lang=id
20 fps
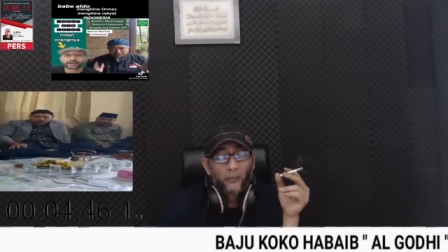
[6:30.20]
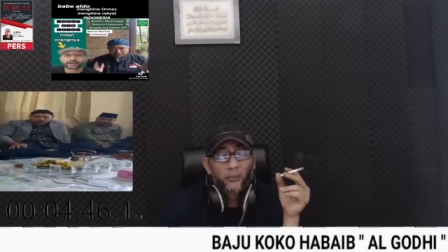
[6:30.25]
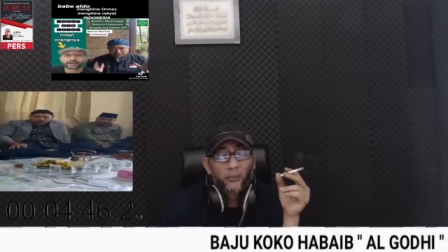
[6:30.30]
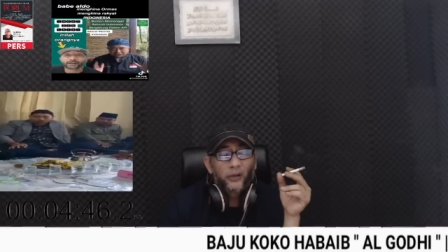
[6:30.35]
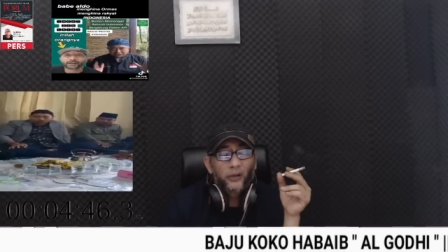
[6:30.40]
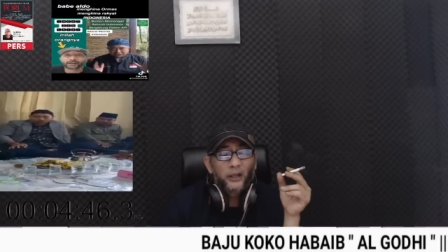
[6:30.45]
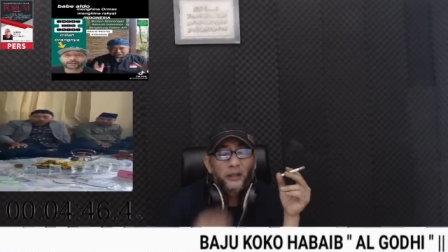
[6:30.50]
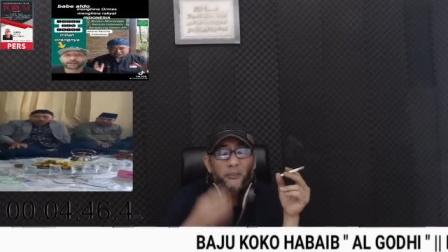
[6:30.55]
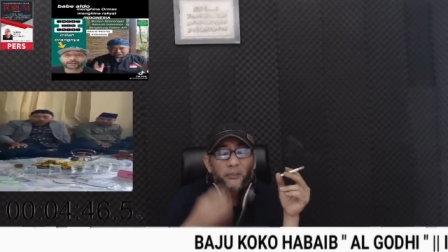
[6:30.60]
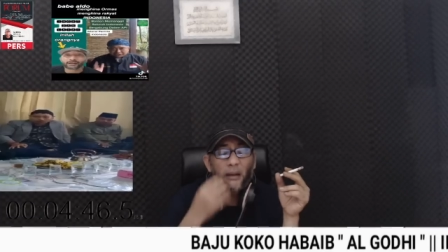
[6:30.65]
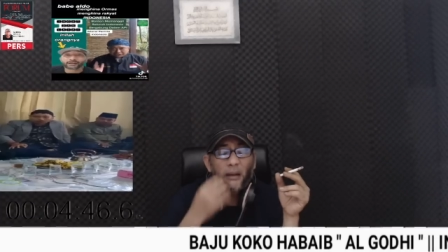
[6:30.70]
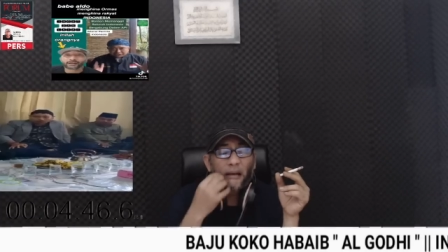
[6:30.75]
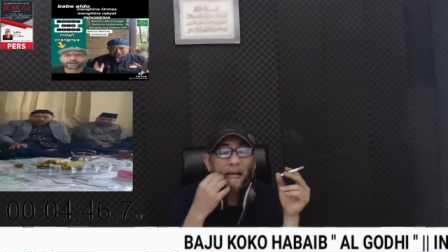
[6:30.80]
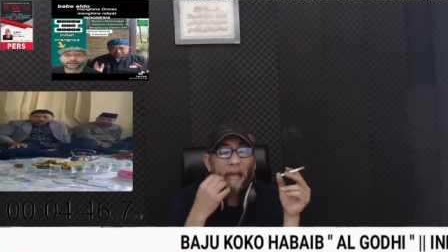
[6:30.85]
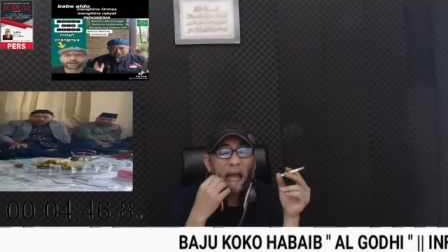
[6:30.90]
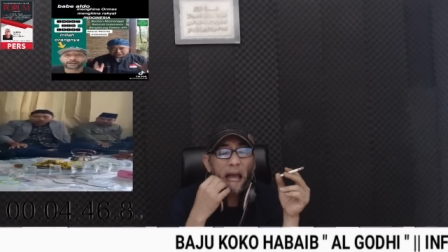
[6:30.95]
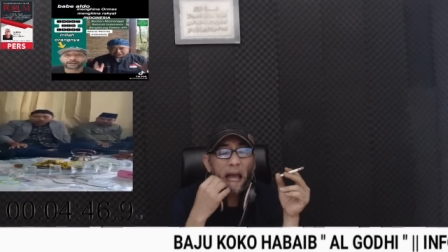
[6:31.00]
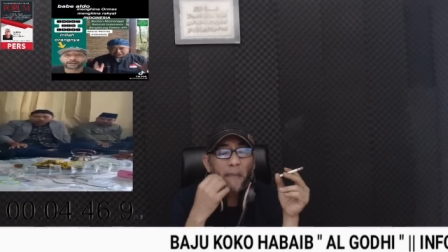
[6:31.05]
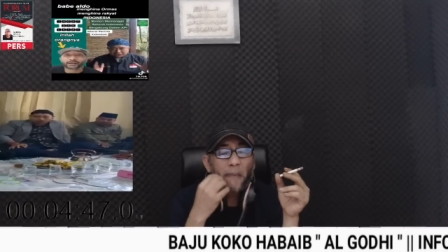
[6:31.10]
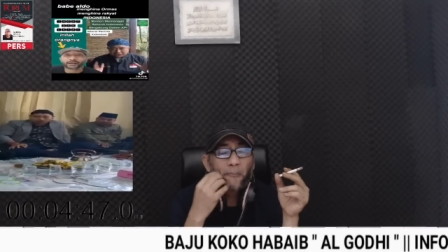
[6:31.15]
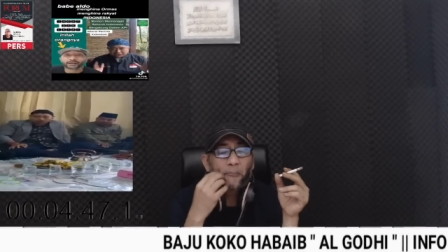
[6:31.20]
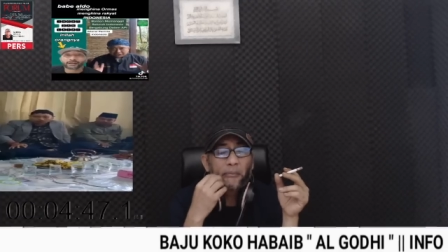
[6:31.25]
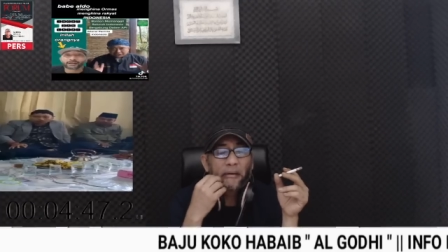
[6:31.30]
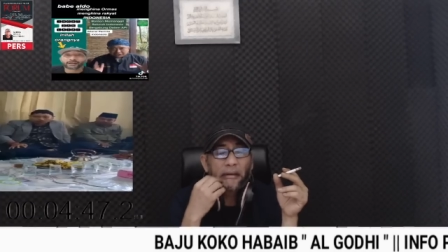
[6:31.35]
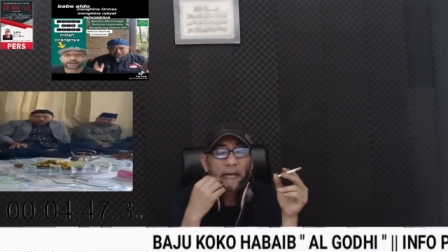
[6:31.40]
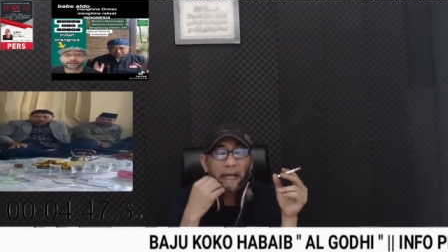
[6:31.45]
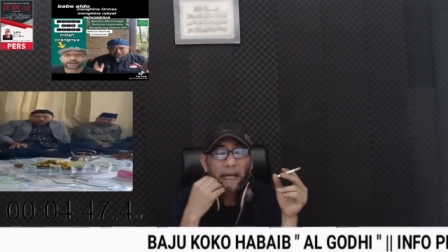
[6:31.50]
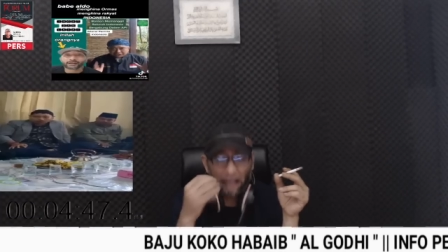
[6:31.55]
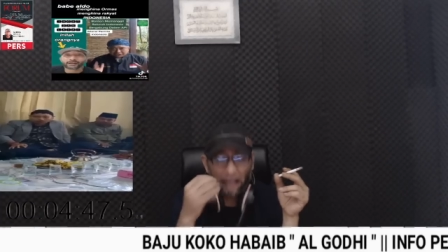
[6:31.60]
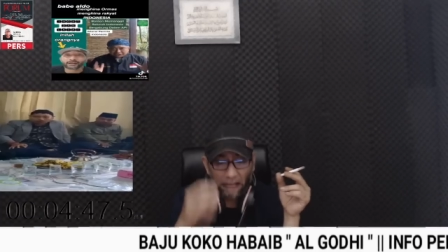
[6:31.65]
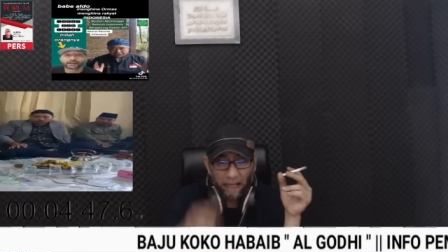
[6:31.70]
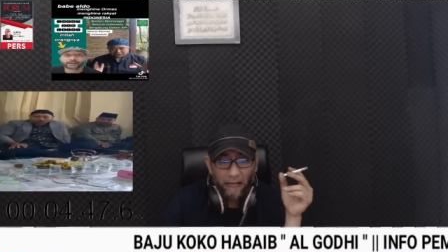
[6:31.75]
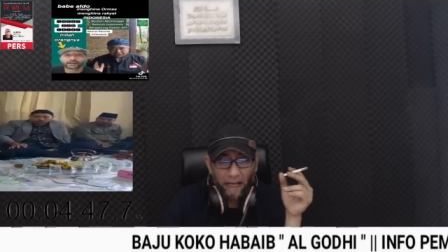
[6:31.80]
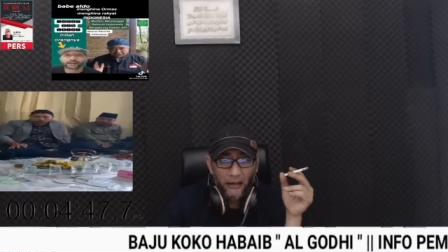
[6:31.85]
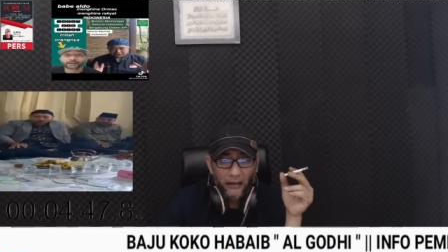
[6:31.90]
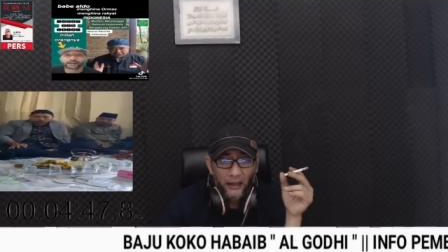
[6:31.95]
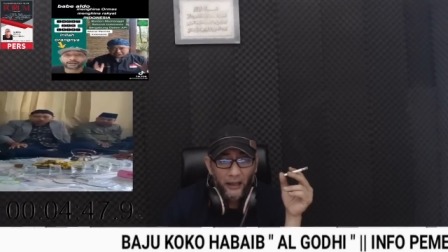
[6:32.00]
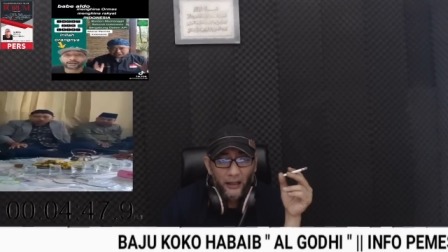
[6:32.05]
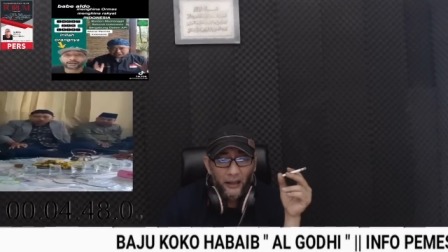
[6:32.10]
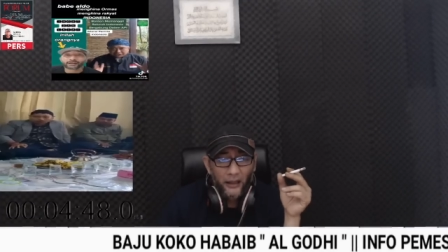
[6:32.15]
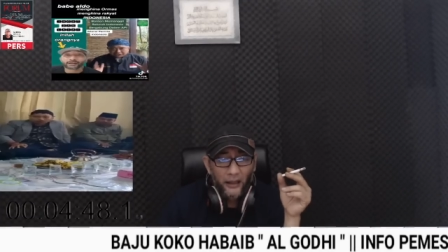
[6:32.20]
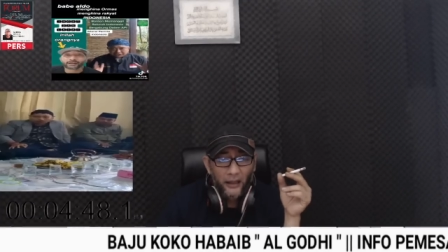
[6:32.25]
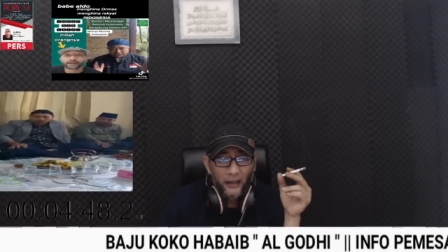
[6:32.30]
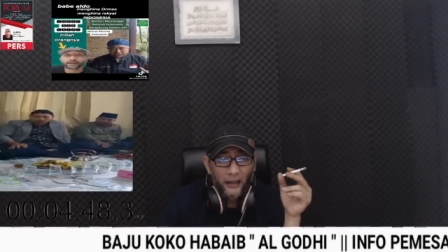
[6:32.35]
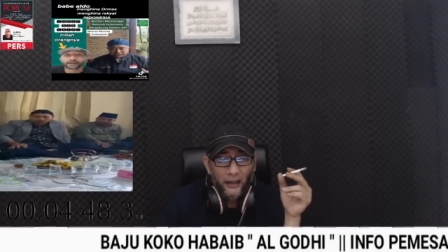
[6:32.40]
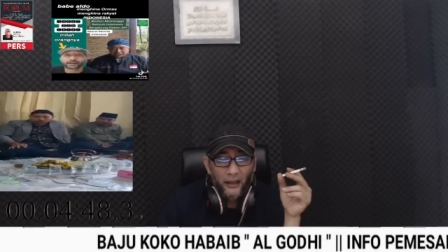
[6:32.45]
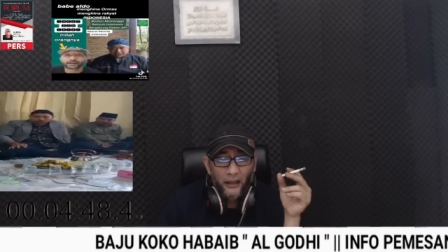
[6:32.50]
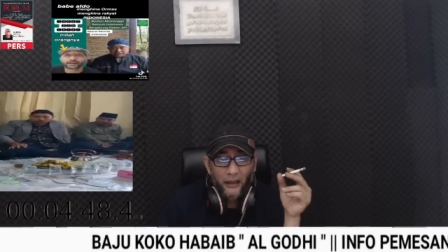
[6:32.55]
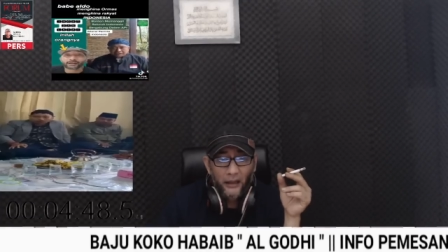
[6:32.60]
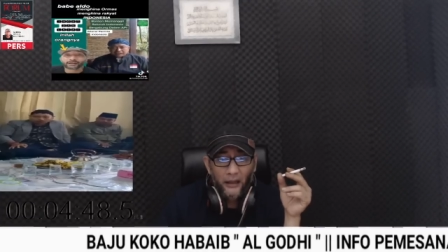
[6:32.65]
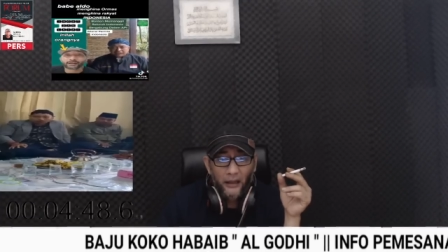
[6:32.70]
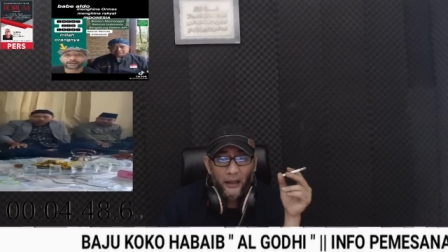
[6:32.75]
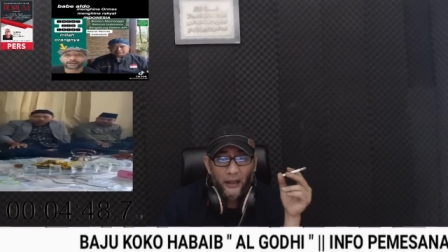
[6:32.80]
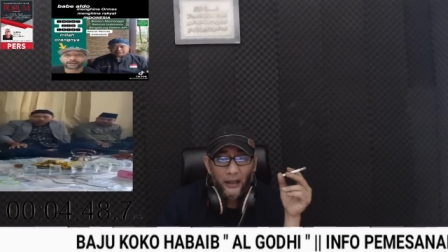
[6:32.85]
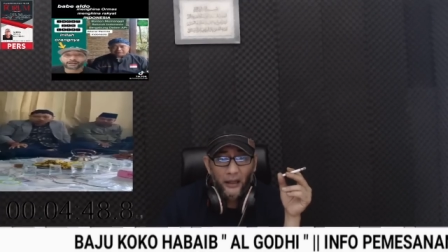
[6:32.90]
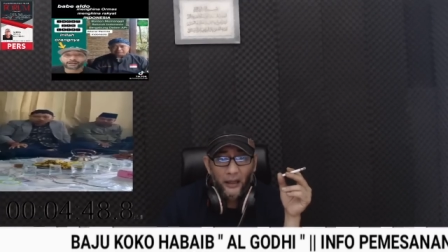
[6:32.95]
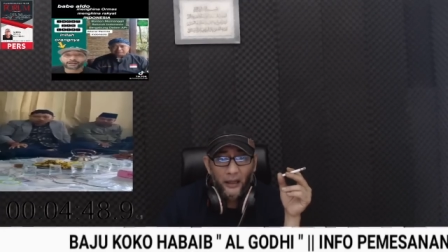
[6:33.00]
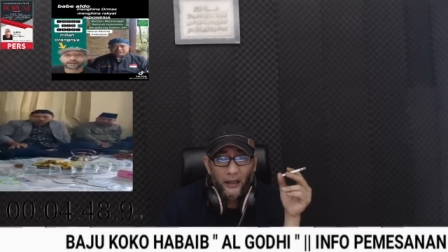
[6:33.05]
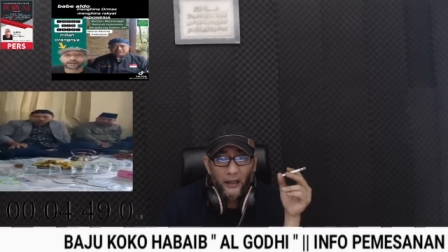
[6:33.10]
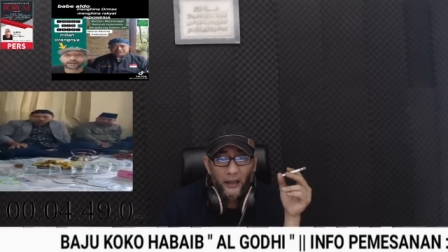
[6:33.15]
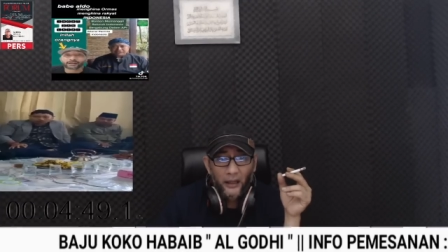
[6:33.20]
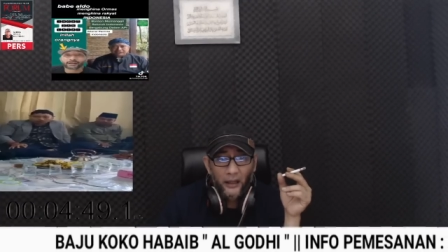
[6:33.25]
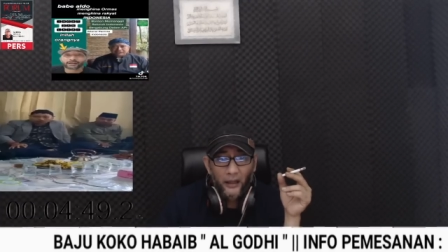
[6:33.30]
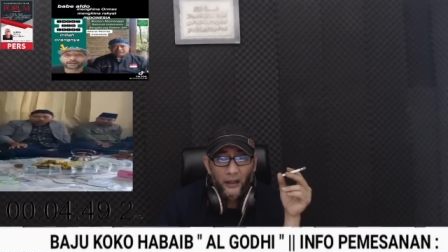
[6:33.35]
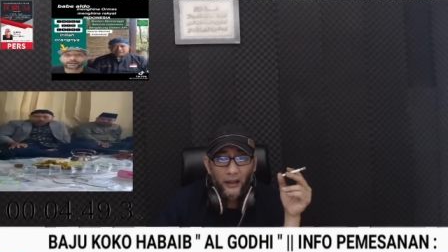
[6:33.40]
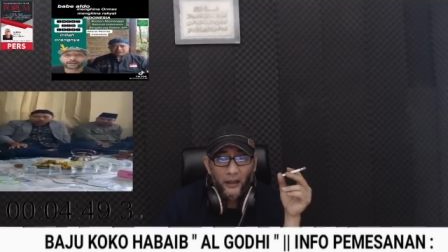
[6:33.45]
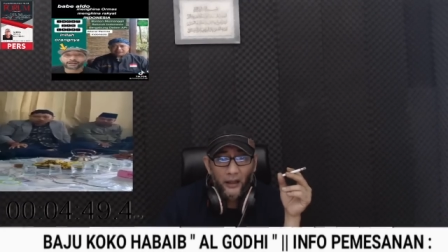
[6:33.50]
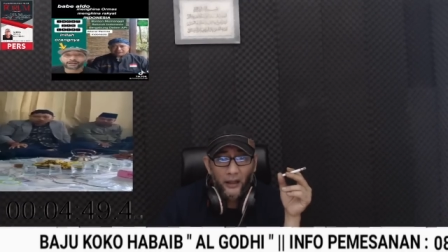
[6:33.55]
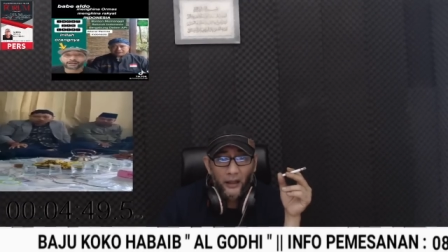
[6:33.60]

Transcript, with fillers: menjadi maki HP. Cih dari pembenci,